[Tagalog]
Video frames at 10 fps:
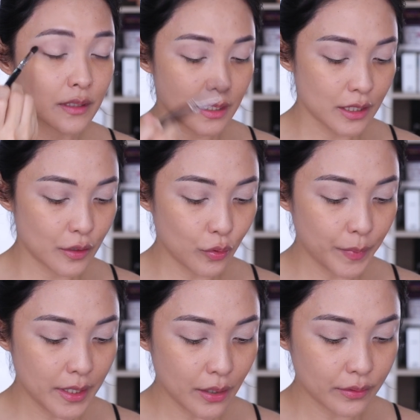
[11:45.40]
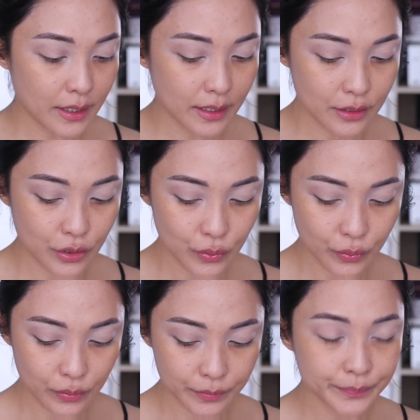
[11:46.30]
hindi ko pinowderan
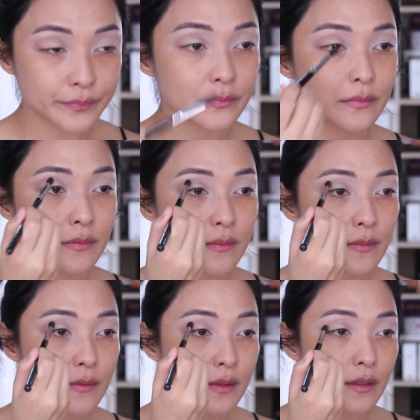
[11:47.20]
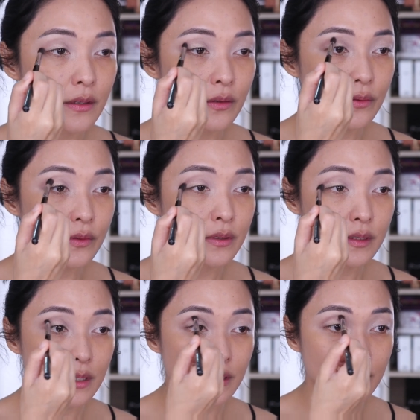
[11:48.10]
yung yung
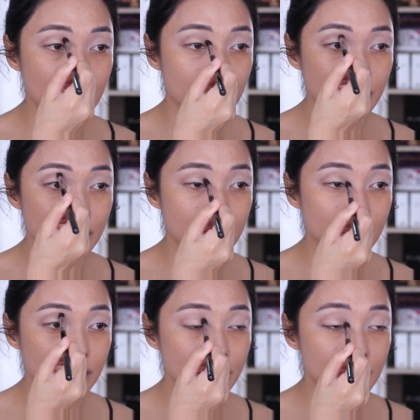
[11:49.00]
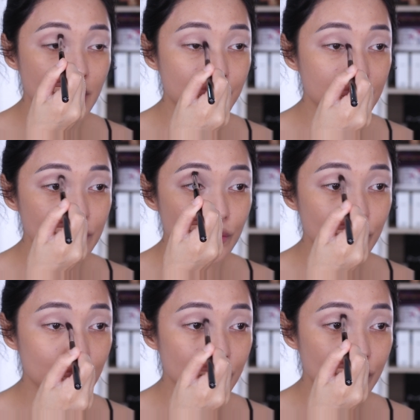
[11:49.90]
concealer. Same as
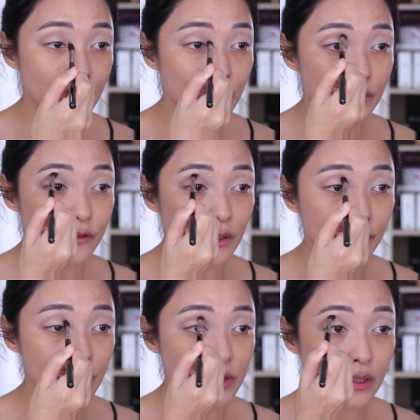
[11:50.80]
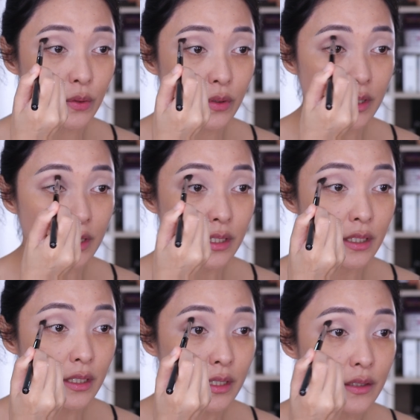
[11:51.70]
nung yung sa first look.
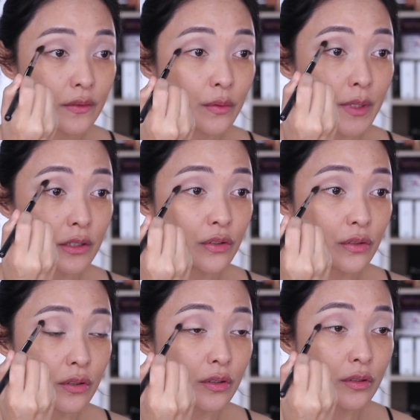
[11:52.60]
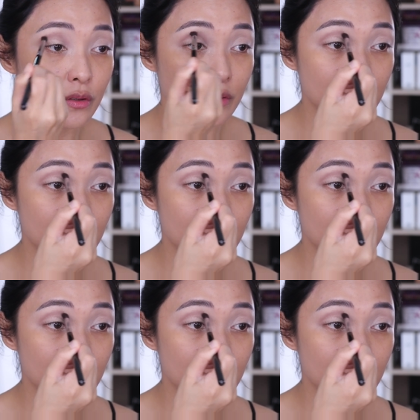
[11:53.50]
So medyo